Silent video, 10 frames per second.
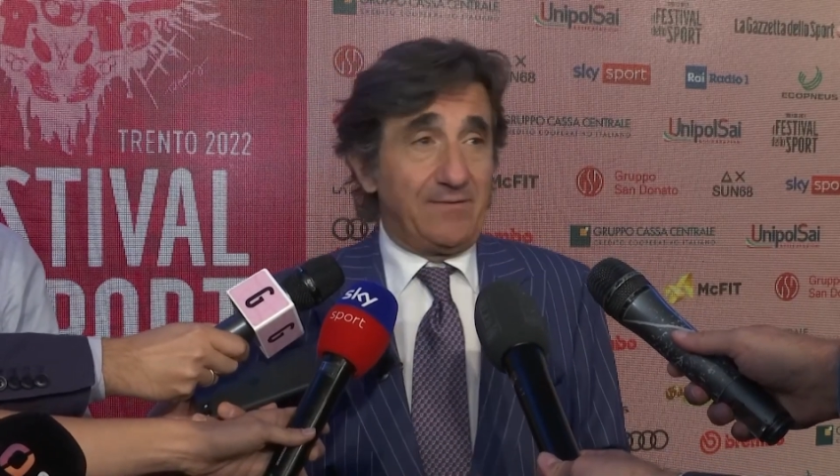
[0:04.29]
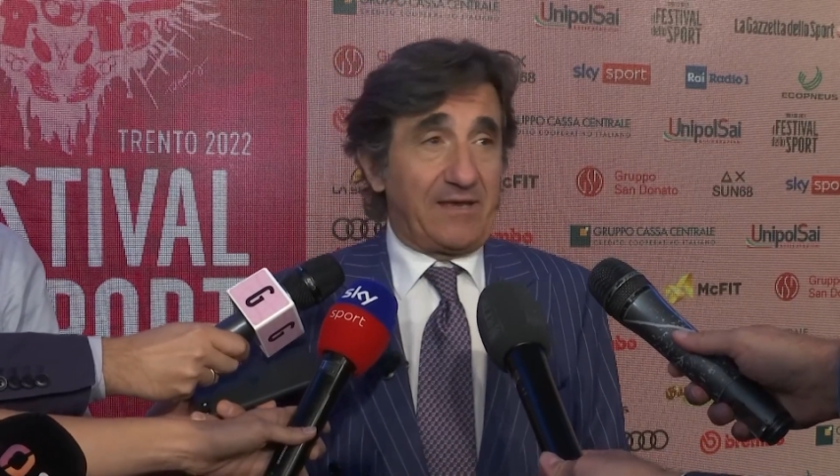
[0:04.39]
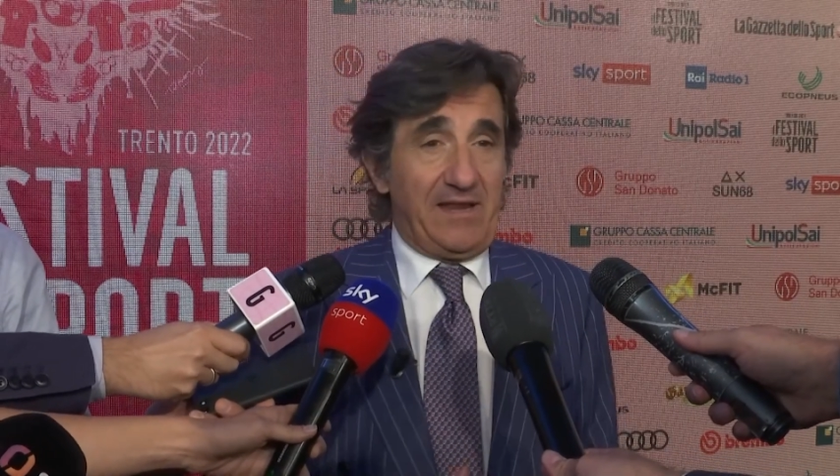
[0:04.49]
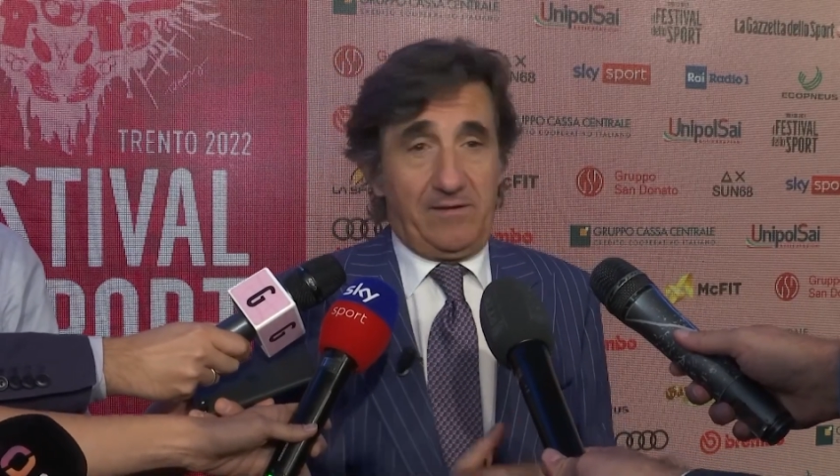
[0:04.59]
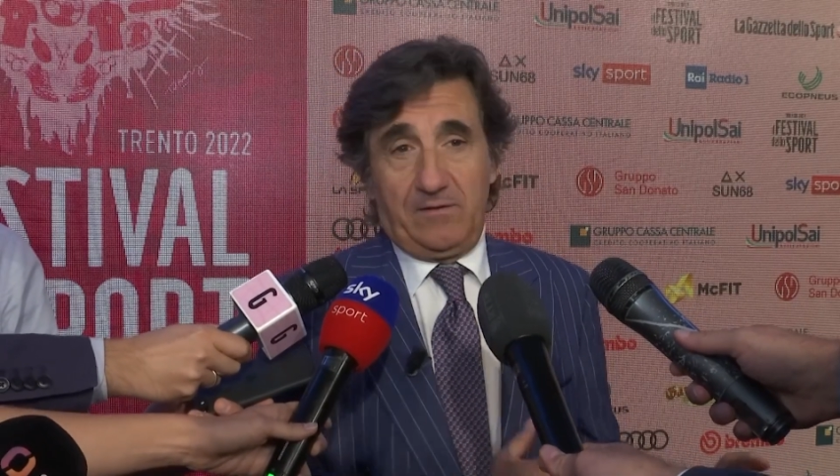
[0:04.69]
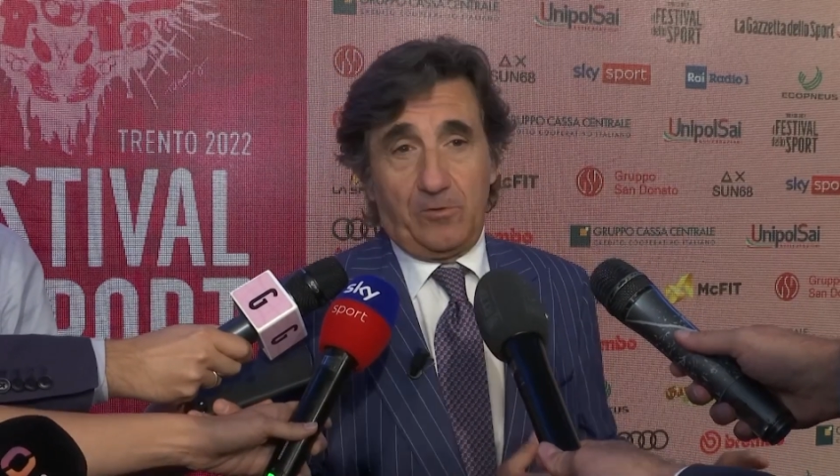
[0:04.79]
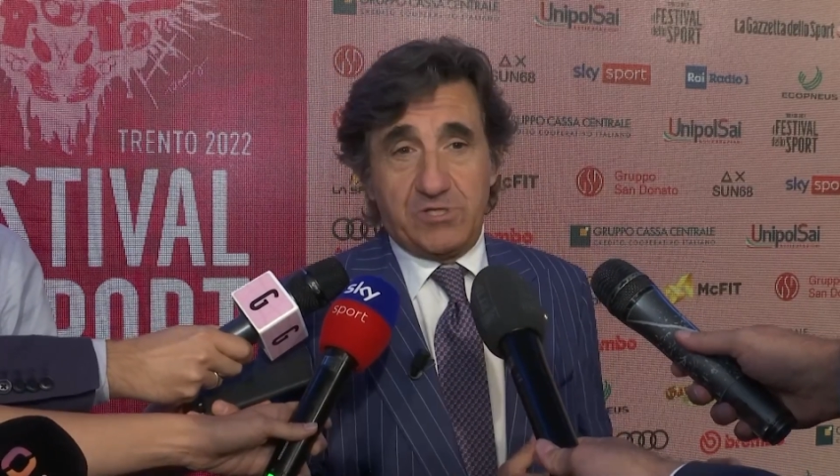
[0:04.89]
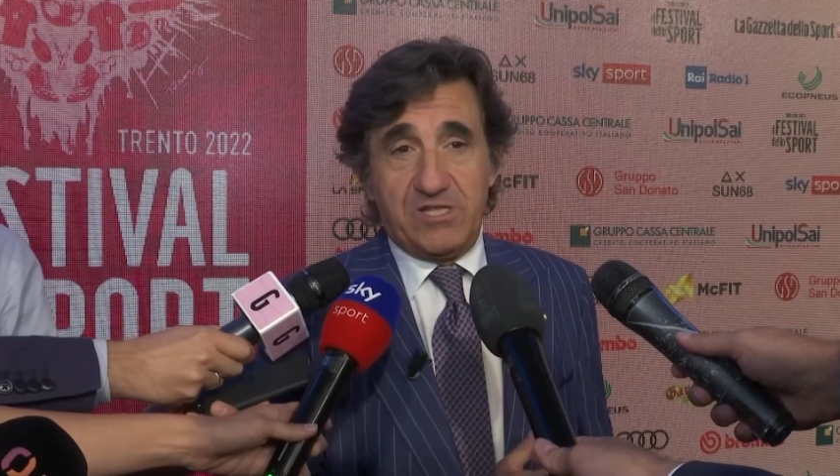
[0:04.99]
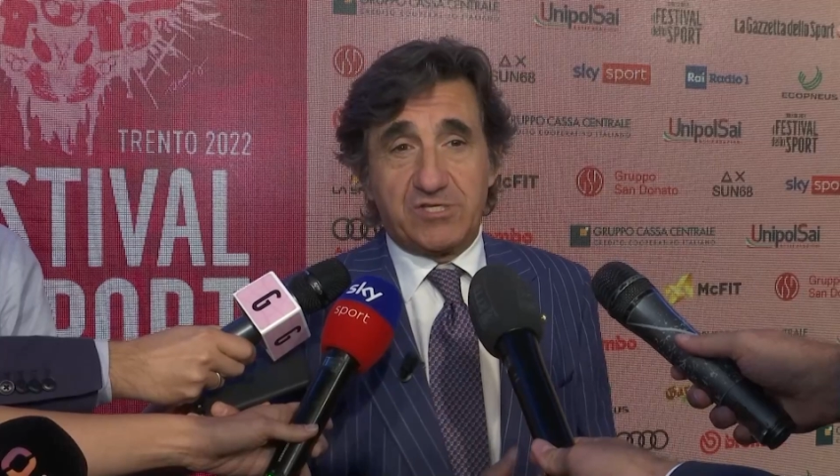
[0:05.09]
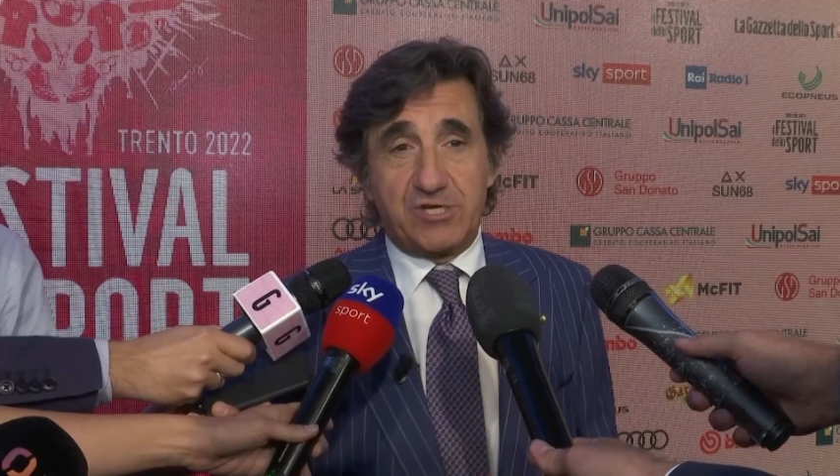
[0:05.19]
perché lo
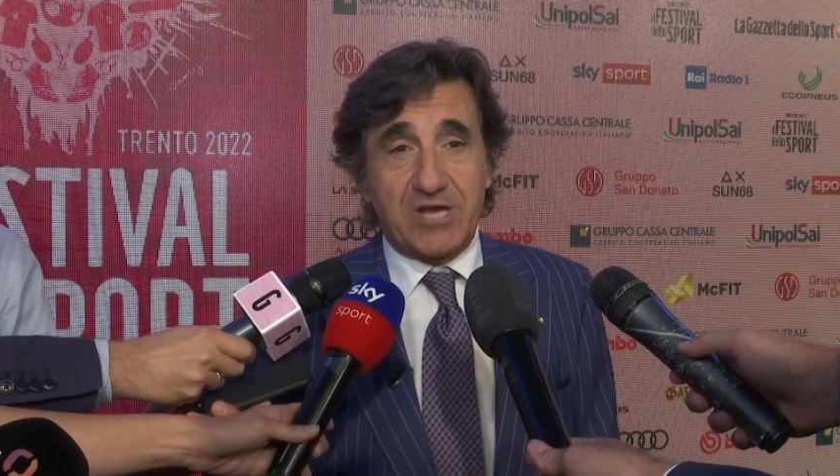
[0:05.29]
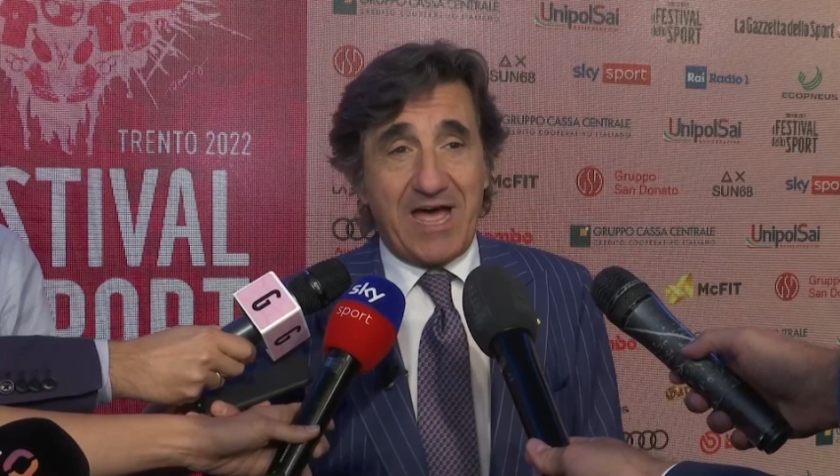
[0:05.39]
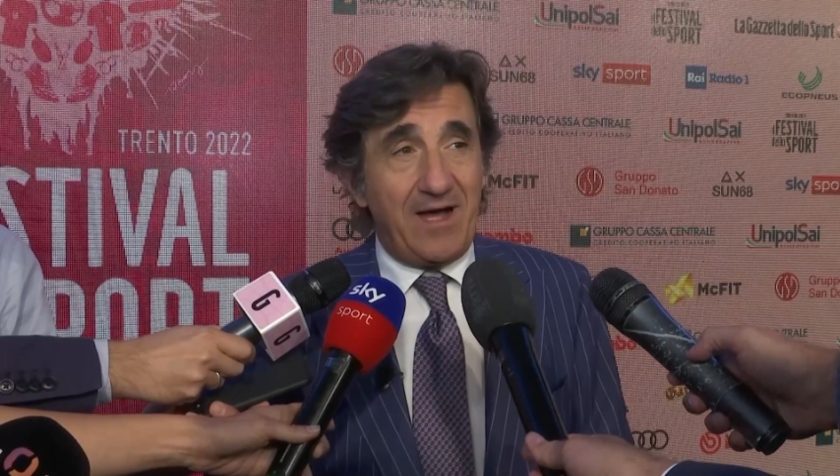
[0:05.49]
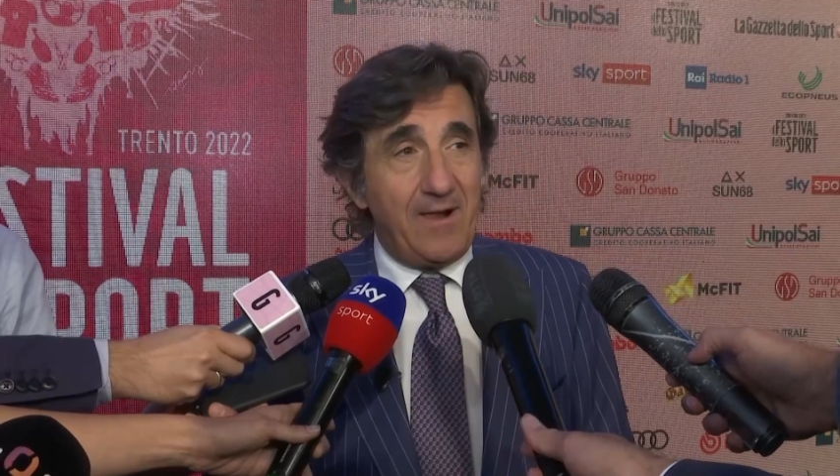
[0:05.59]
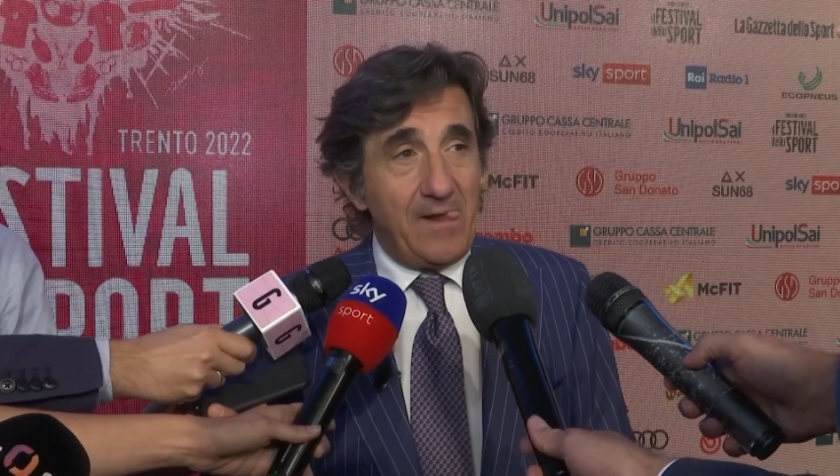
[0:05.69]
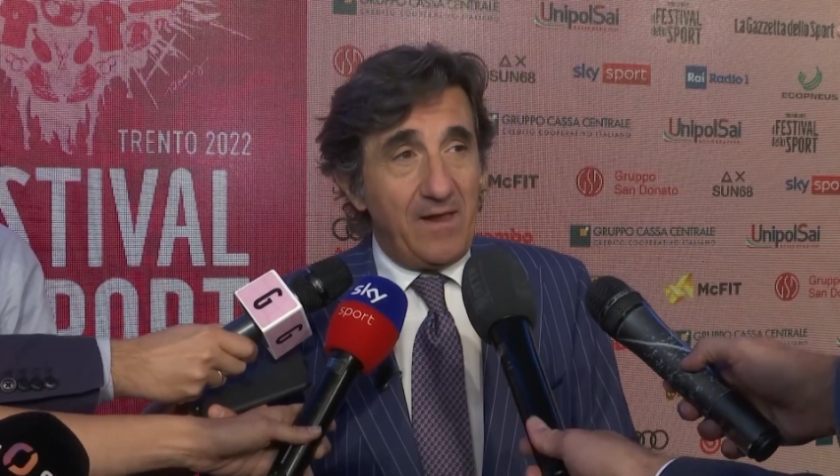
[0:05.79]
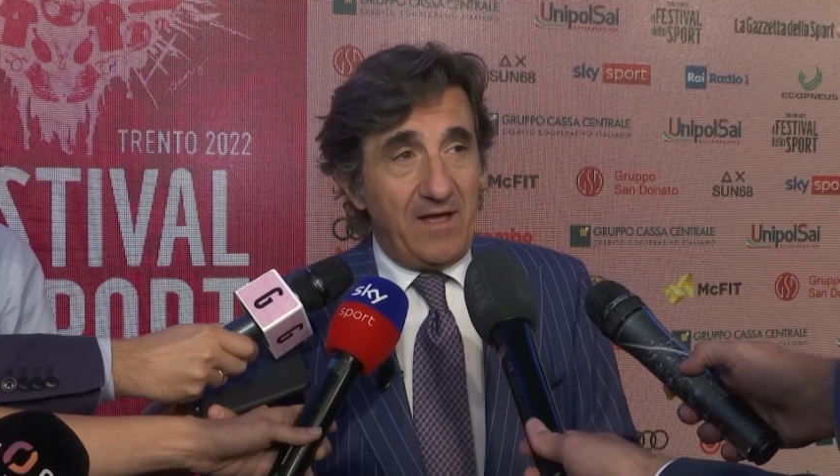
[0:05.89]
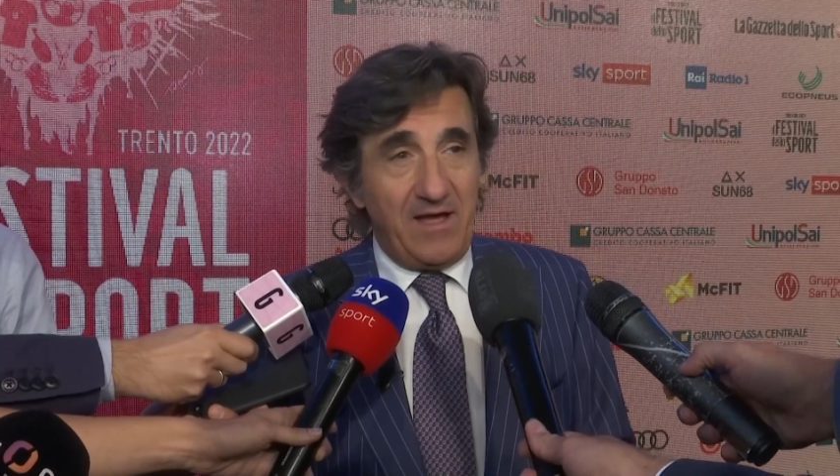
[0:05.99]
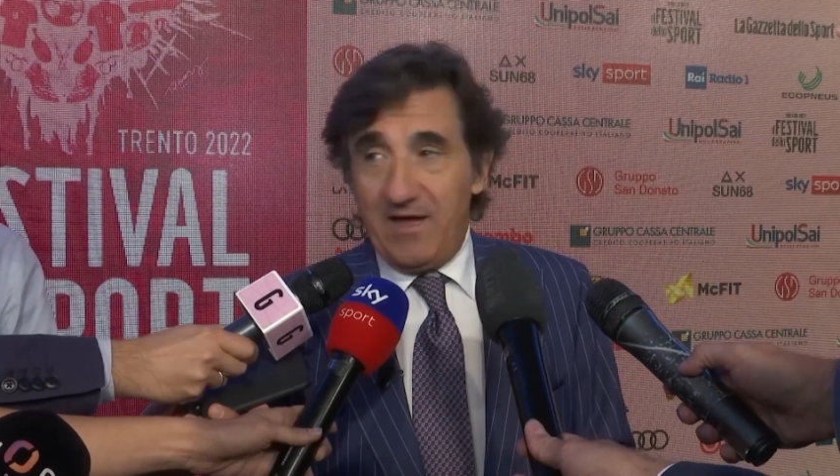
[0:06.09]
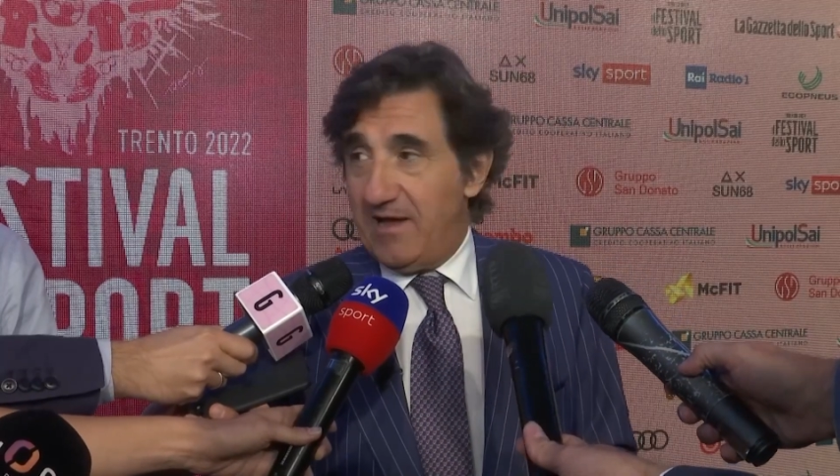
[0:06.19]
si disse già
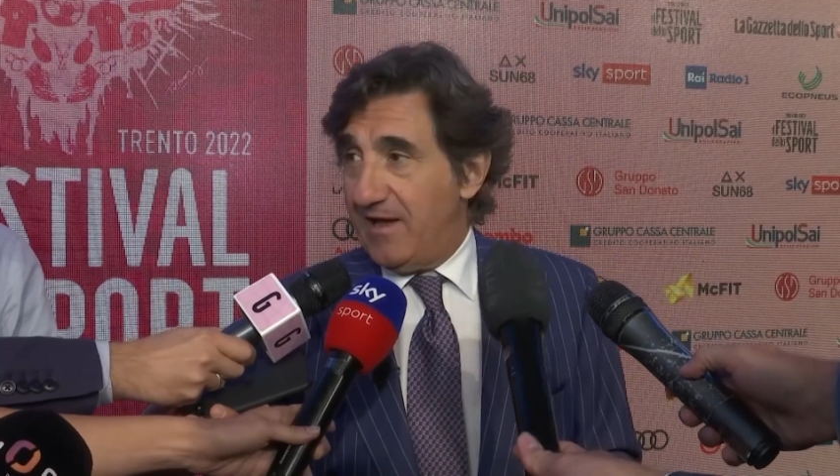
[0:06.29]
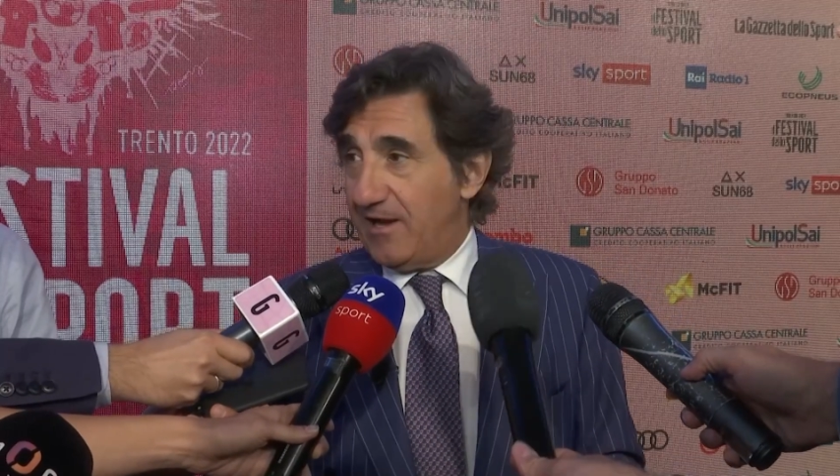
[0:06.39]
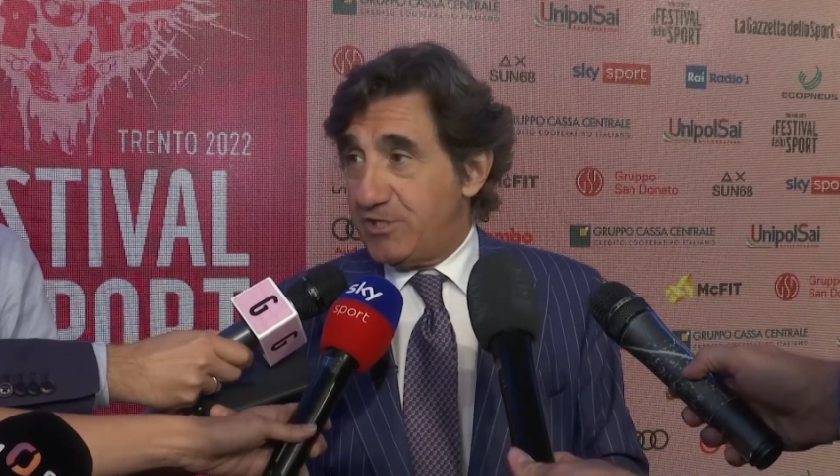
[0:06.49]
eh,